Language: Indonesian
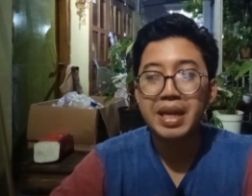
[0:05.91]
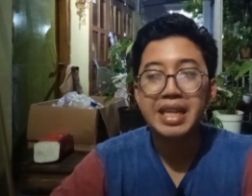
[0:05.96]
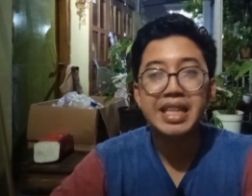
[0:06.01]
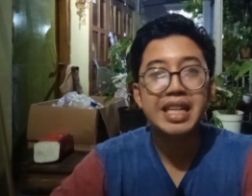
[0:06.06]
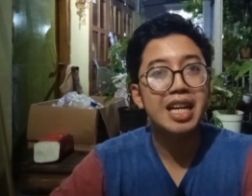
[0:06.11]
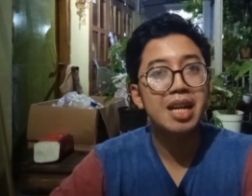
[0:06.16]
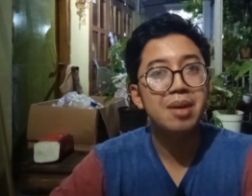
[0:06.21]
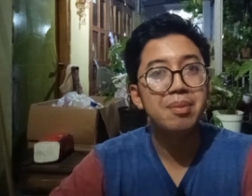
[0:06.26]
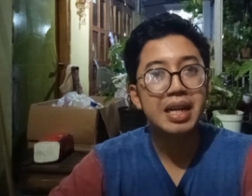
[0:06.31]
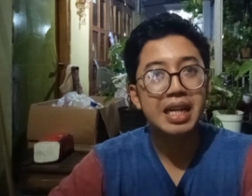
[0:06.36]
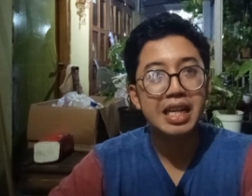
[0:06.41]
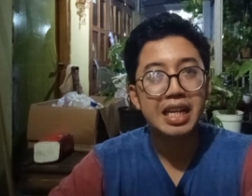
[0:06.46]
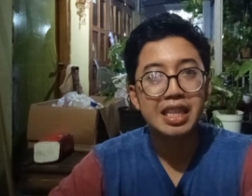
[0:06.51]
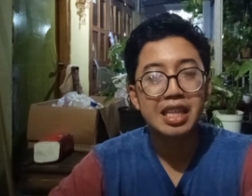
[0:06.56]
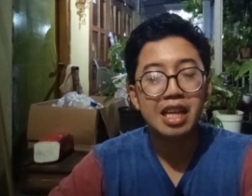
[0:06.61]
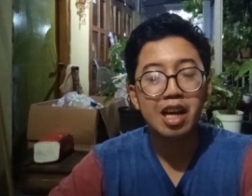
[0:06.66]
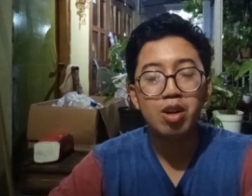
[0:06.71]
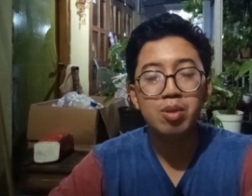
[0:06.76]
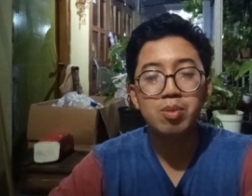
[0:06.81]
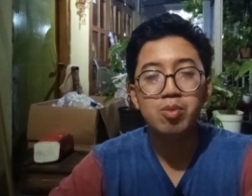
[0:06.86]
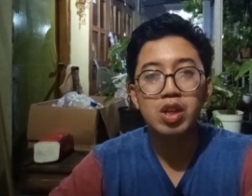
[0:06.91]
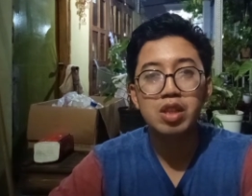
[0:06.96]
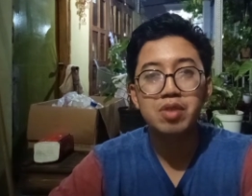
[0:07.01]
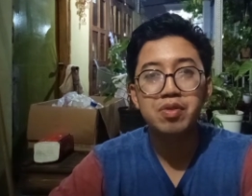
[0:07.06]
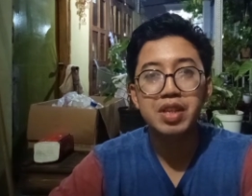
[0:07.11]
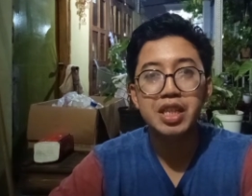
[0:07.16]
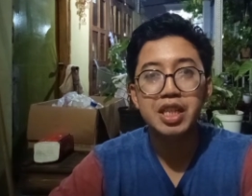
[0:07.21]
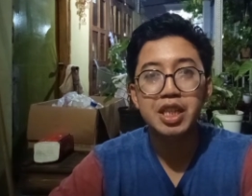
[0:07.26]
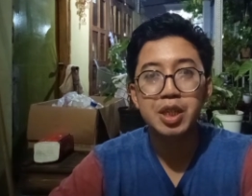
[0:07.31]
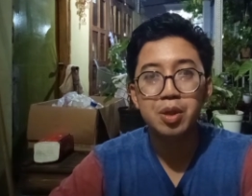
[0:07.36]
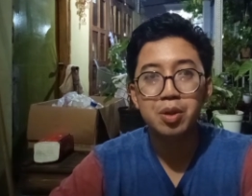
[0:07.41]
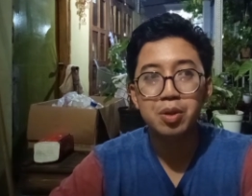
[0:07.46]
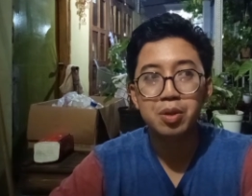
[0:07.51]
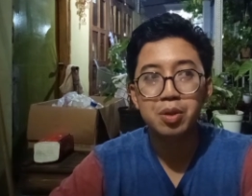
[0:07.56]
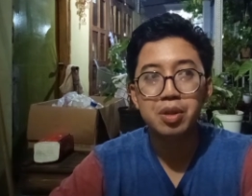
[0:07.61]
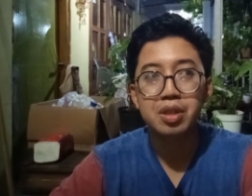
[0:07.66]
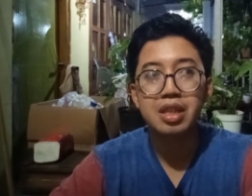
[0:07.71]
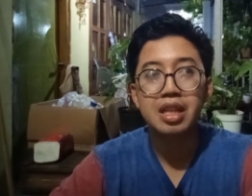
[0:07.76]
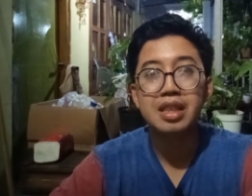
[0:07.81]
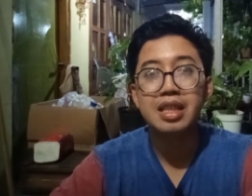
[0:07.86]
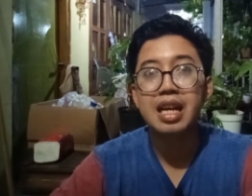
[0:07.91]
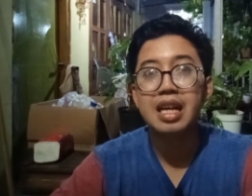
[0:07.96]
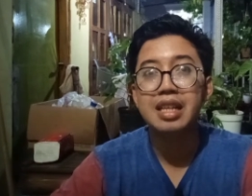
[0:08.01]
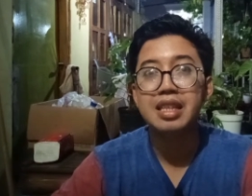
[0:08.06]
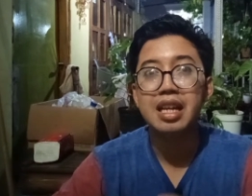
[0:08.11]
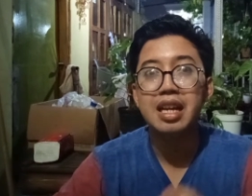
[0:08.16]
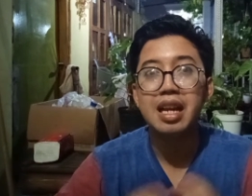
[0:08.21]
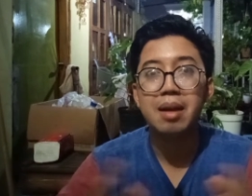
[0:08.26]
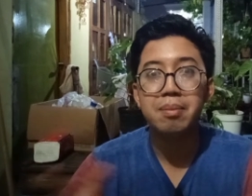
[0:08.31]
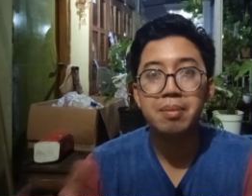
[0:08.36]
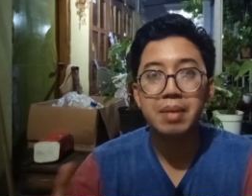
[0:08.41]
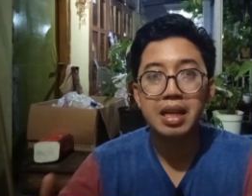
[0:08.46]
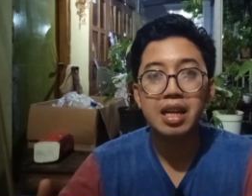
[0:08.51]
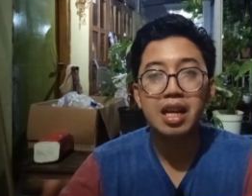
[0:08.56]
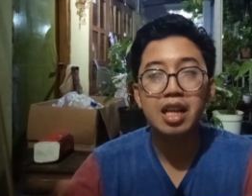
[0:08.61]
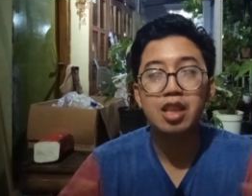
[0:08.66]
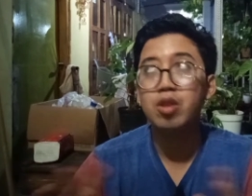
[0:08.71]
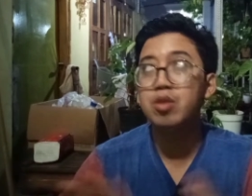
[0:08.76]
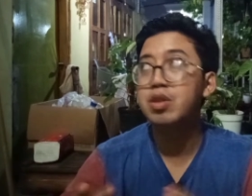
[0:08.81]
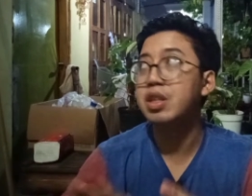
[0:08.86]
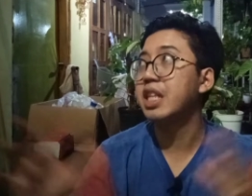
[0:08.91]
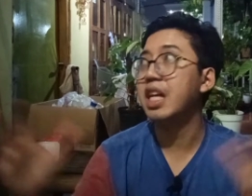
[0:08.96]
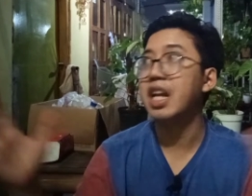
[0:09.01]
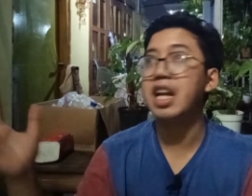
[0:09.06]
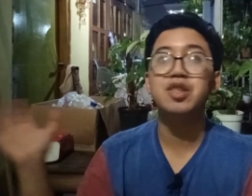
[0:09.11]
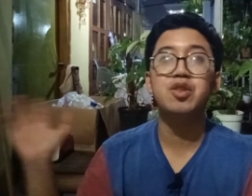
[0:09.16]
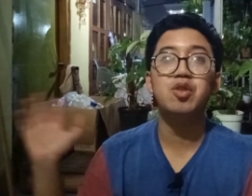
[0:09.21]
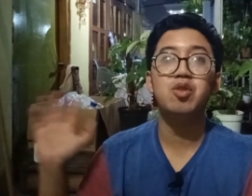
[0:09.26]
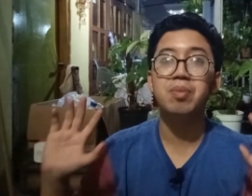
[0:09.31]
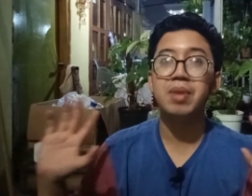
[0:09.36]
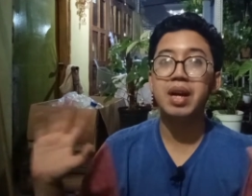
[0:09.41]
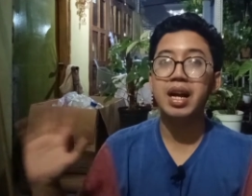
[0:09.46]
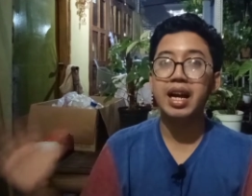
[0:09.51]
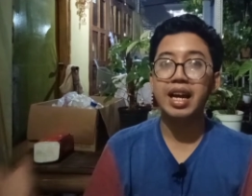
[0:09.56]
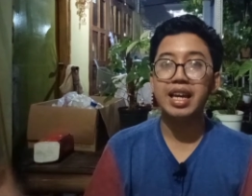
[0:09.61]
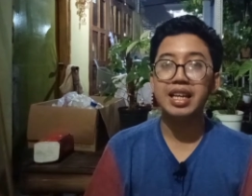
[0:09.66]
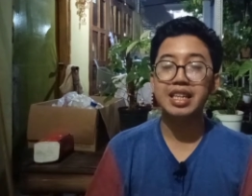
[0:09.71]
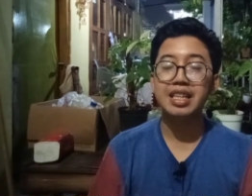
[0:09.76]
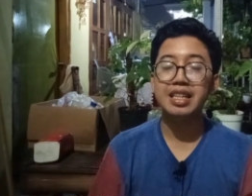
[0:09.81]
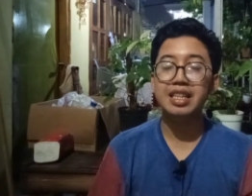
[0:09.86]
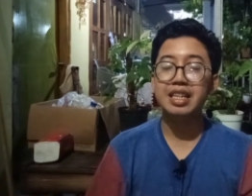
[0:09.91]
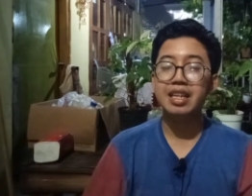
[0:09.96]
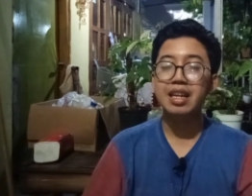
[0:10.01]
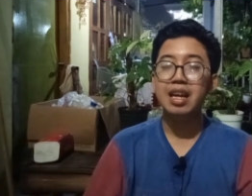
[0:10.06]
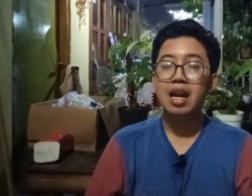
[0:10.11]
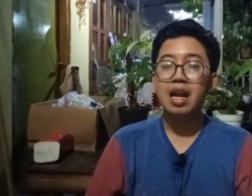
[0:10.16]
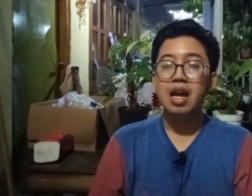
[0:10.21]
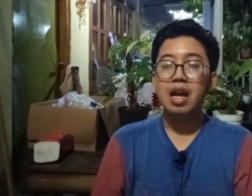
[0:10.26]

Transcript: perdana banget aku buat video tentang tanaman atau di teras rumah kayak gini.